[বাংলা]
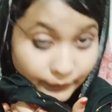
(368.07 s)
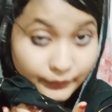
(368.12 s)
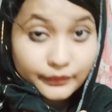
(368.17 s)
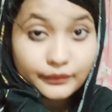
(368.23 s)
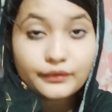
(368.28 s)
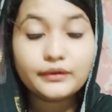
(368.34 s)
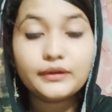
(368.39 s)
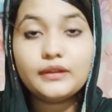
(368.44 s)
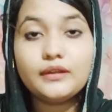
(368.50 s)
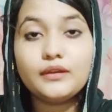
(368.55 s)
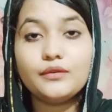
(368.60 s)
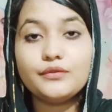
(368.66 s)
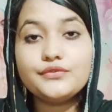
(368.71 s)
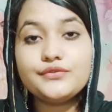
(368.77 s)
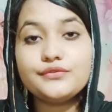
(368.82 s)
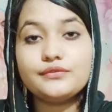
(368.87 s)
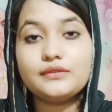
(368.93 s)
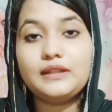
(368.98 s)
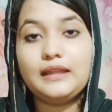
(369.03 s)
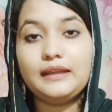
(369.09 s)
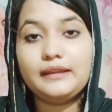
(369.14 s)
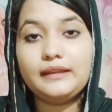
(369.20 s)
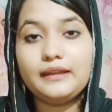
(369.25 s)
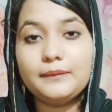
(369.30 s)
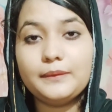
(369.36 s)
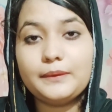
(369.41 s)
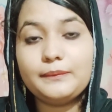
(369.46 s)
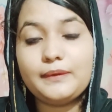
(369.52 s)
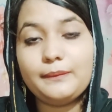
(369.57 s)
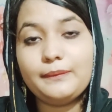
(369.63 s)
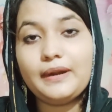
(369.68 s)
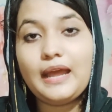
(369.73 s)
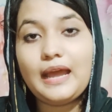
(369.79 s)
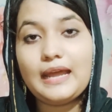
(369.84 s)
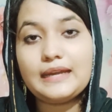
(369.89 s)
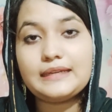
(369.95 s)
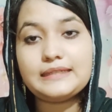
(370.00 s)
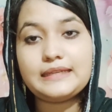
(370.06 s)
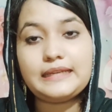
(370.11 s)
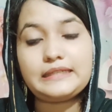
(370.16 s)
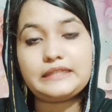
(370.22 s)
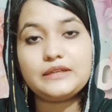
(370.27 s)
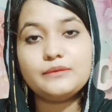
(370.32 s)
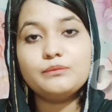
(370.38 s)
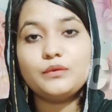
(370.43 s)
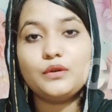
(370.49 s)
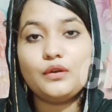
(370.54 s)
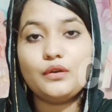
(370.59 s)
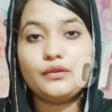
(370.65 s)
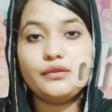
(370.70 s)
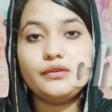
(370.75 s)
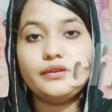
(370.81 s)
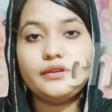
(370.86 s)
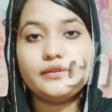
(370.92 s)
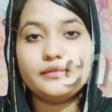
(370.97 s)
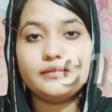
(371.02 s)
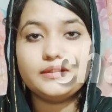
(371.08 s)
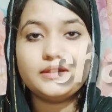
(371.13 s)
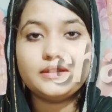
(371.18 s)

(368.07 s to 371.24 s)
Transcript: অনেক ওষুধ লাগে আমার বাবার হাতে একটা ব্লক হয়ে রয়েছে